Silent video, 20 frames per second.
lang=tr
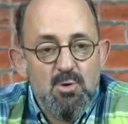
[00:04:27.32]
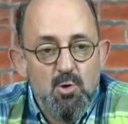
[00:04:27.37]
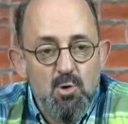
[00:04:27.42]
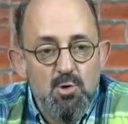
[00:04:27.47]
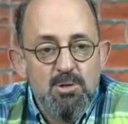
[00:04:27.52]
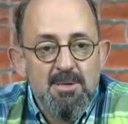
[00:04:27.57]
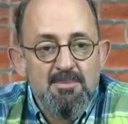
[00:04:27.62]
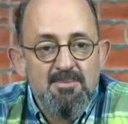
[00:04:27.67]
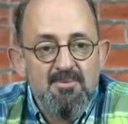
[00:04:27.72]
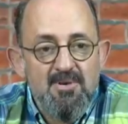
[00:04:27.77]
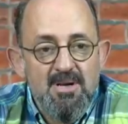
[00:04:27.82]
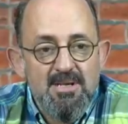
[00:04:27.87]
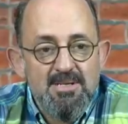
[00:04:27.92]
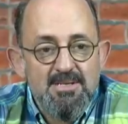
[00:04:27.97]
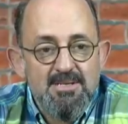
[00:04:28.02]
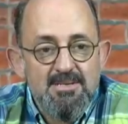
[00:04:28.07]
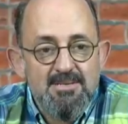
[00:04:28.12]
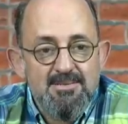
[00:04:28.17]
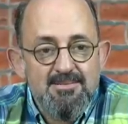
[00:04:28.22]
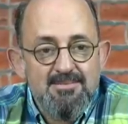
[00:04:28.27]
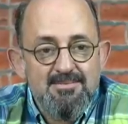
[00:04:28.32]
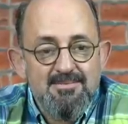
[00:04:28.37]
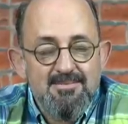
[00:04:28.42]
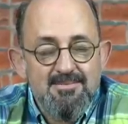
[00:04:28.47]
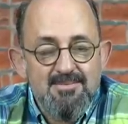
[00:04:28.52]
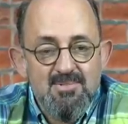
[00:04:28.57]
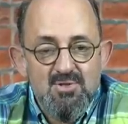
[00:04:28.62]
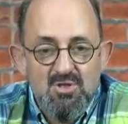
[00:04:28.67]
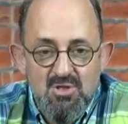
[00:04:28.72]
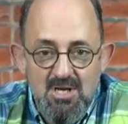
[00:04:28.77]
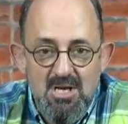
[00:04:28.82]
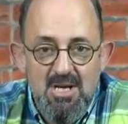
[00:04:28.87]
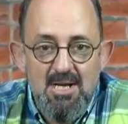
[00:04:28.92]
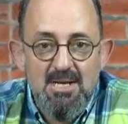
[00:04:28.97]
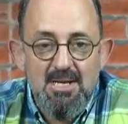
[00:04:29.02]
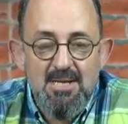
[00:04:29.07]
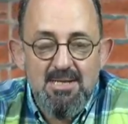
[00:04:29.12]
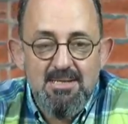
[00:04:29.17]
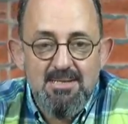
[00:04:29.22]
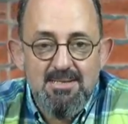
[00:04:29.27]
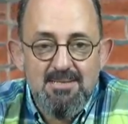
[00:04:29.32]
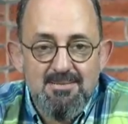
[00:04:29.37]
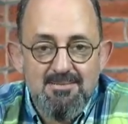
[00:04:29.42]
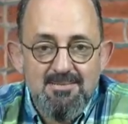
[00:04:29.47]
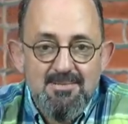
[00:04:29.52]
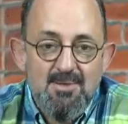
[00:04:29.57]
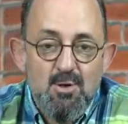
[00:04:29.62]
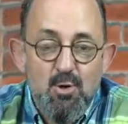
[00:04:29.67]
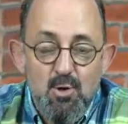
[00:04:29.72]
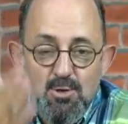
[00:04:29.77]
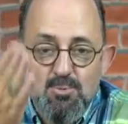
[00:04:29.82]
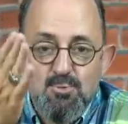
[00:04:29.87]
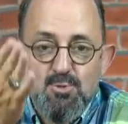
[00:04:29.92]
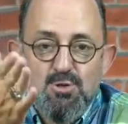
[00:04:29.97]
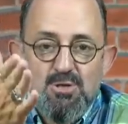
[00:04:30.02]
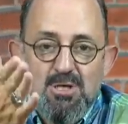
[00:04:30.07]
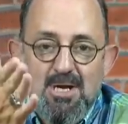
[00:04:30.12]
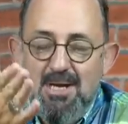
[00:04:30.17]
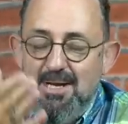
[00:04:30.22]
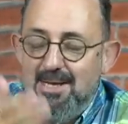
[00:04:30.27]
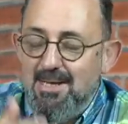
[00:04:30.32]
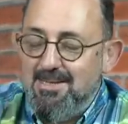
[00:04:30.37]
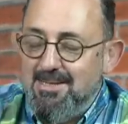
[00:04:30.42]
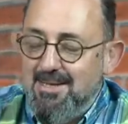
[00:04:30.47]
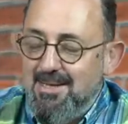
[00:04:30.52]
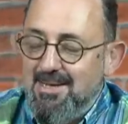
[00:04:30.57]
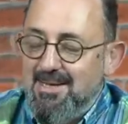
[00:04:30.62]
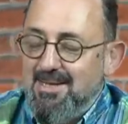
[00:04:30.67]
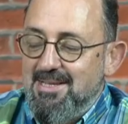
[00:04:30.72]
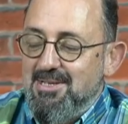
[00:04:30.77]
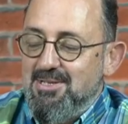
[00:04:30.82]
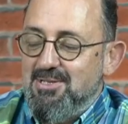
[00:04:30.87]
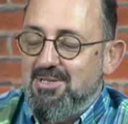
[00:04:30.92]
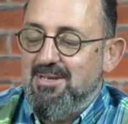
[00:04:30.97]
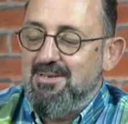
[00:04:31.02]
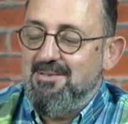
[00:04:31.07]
O da mı var? O da var. Cehalet. Konumuz cehalet arkadaşlar.